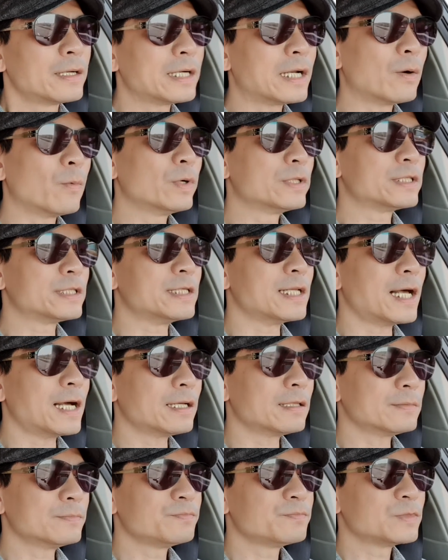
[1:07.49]
那问题
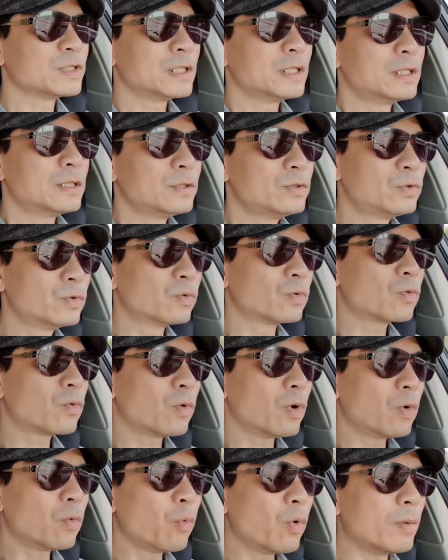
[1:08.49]
来了，如
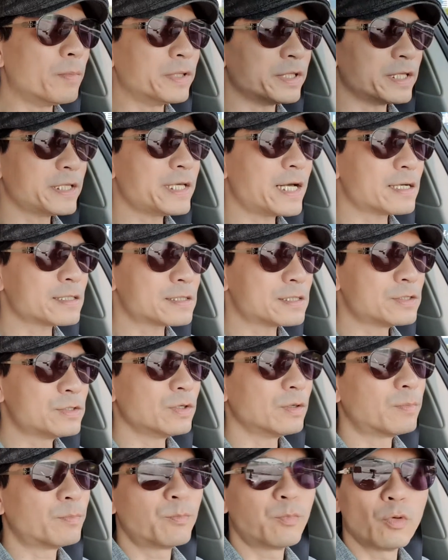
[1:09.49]
果我们的样子
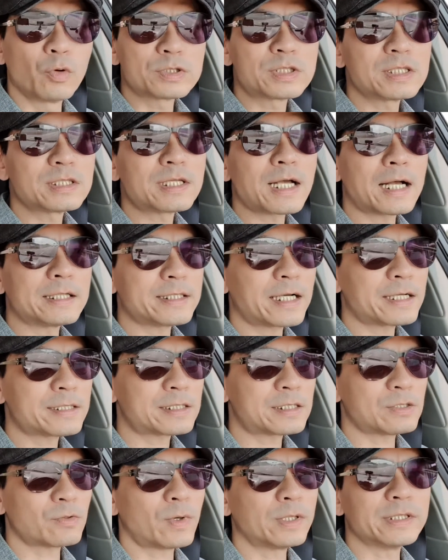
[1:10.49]
就不是大家
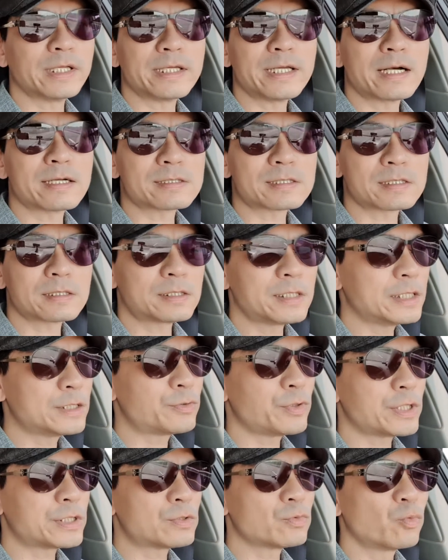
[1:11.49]
喜欢的样子，甚
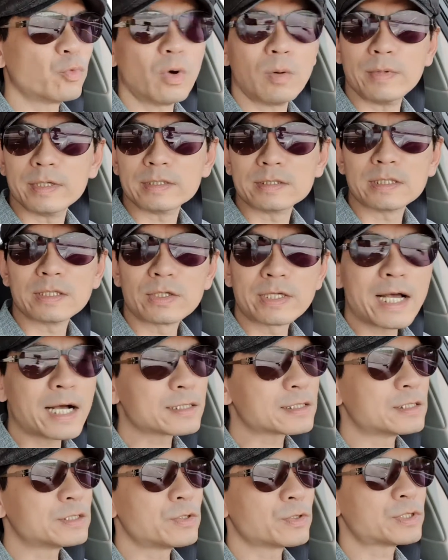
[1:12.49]
至于是我们的
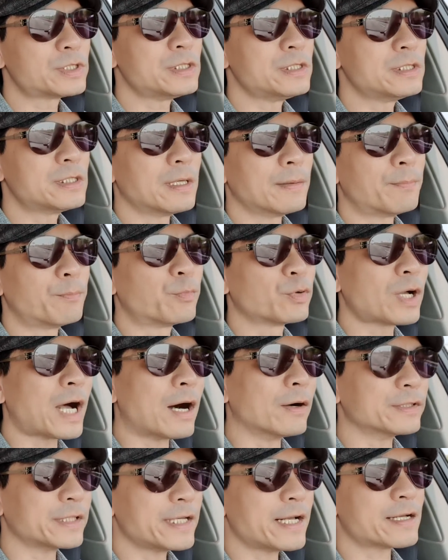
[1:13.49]
样子就是一个不
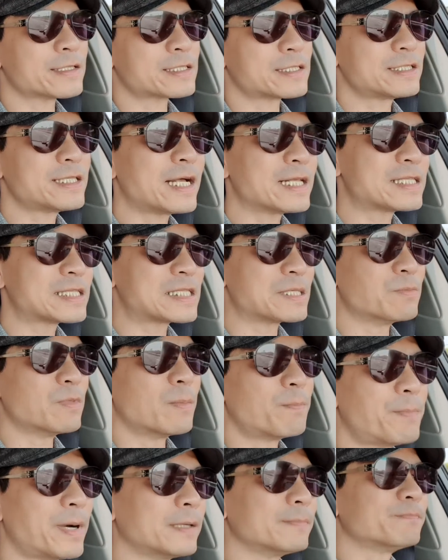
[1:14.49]
好的样子，那怎
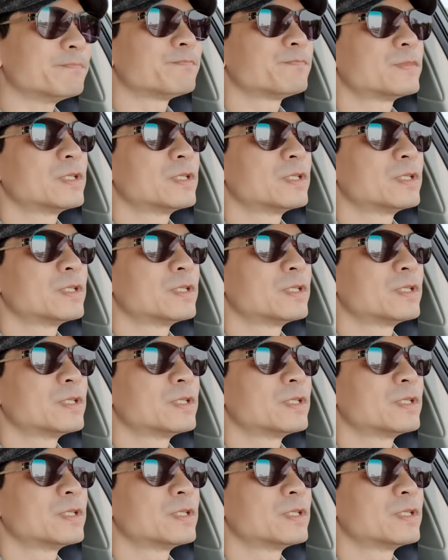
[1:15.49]
么办？